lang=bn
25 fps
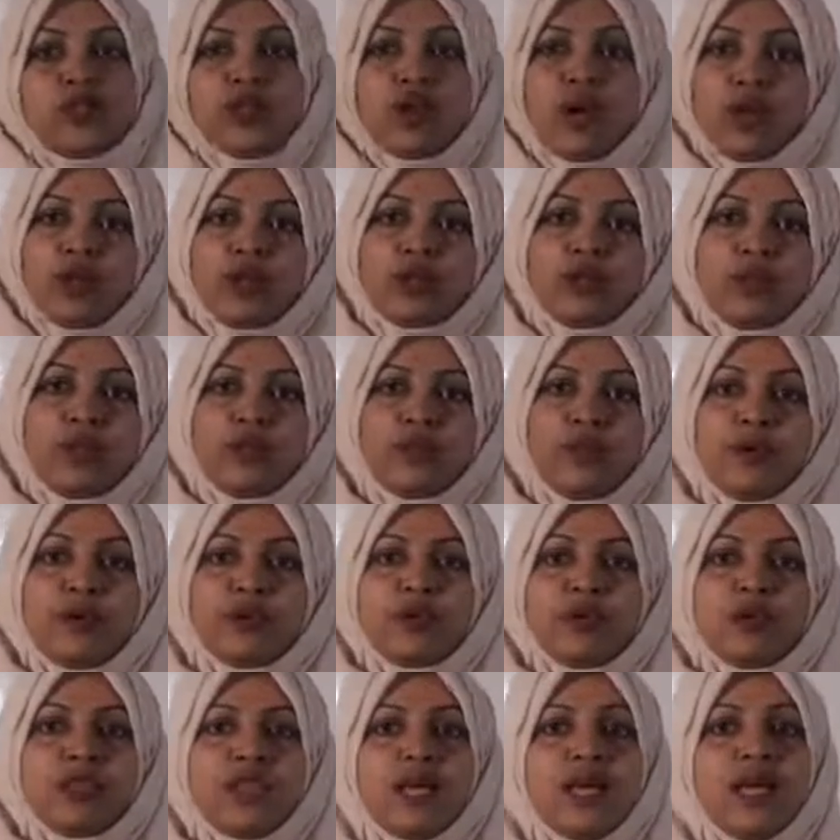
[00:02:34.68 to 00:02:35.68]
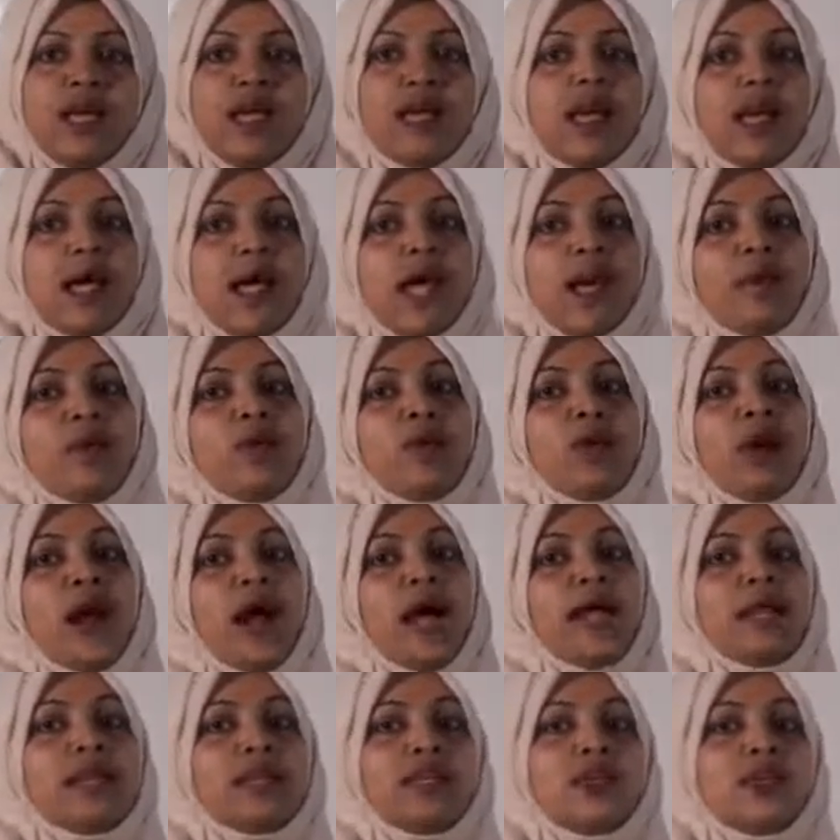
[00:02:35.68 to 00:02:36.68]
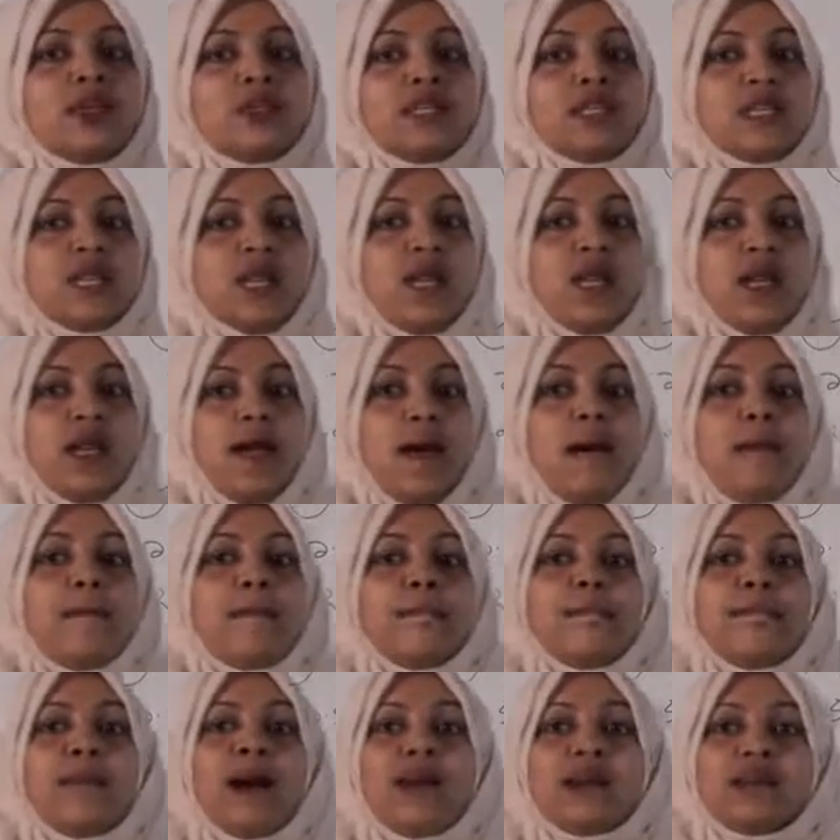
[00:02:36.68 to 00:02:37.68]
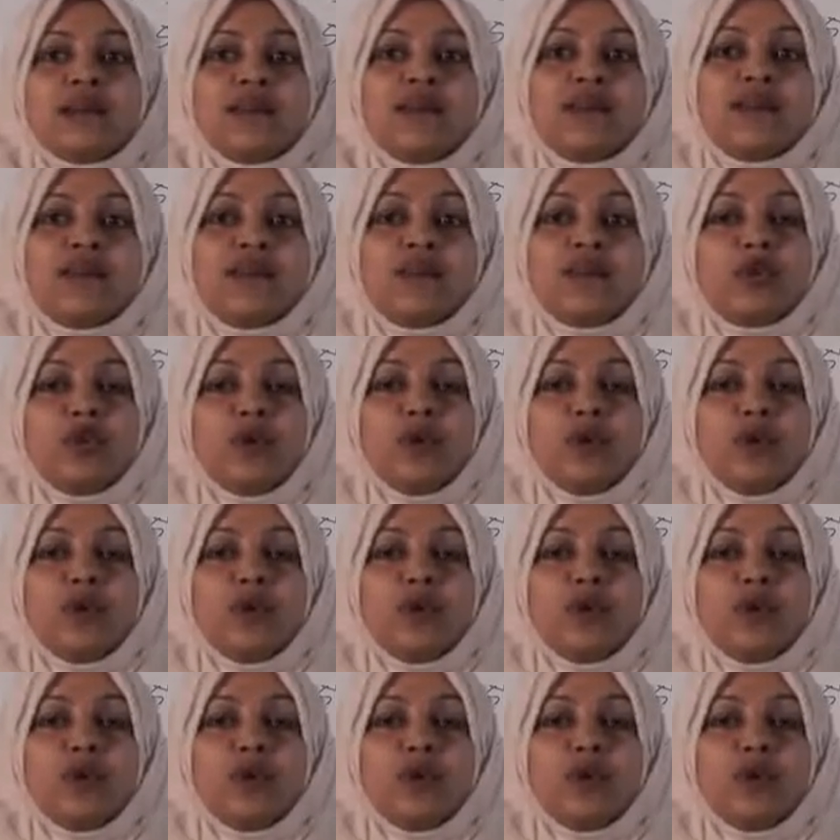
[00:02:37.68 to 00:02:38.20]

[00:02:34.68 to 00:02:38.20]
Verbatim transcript: পদ্ধতি একটা হচ্ছে সনাতন পদ্ধতি এবং আরেকটি হচ্ছে